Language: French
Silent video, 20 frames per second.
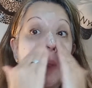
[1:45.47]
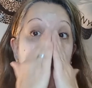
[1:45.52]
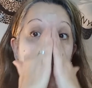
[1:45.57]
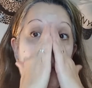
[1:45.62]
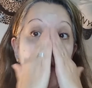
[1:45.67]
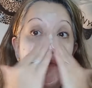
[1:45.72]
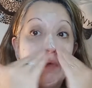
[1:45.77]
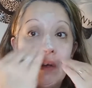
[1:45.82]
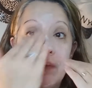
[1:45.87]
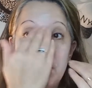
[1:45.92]

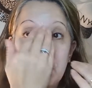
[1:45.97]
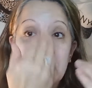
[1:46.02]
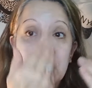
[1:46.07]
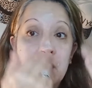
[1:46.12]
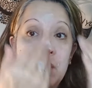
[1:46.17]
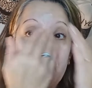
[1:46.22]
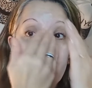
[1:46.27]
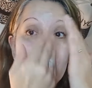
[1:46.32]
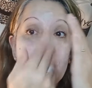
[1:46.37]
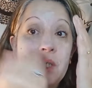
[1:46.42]
Elle va venir
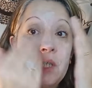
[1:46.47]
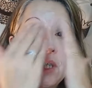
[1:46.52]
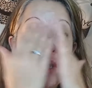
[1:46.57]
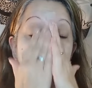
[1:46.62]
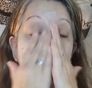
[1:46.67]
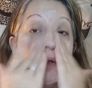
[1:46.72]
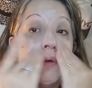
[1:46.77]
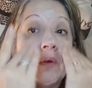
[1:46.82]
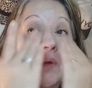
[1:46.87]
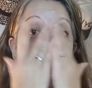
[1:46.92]

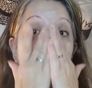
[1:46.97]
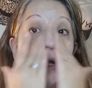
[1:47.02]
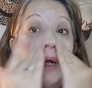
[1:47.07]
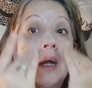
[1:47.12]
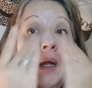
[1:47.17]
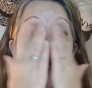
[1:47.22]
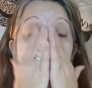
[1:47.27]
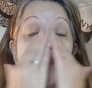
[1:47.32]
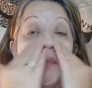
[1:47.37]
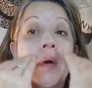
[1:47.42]
corriger euh,
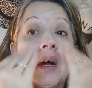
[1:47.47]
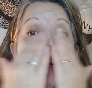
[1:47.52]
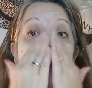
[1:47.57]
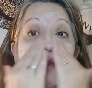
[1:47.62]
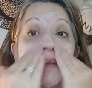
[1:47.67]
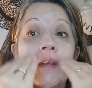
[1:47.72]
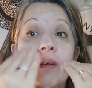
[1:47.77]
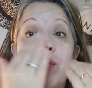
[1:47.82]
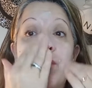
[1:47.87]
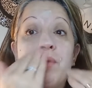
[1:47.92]
bah,
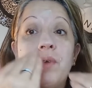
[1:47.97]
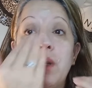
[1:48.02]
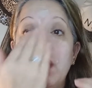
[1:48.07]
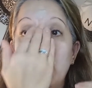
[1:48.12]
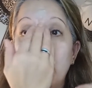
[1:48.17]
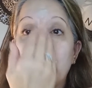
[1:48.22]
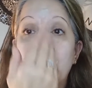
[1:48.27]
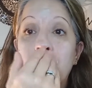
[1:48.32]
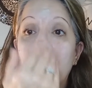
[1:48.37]
les effets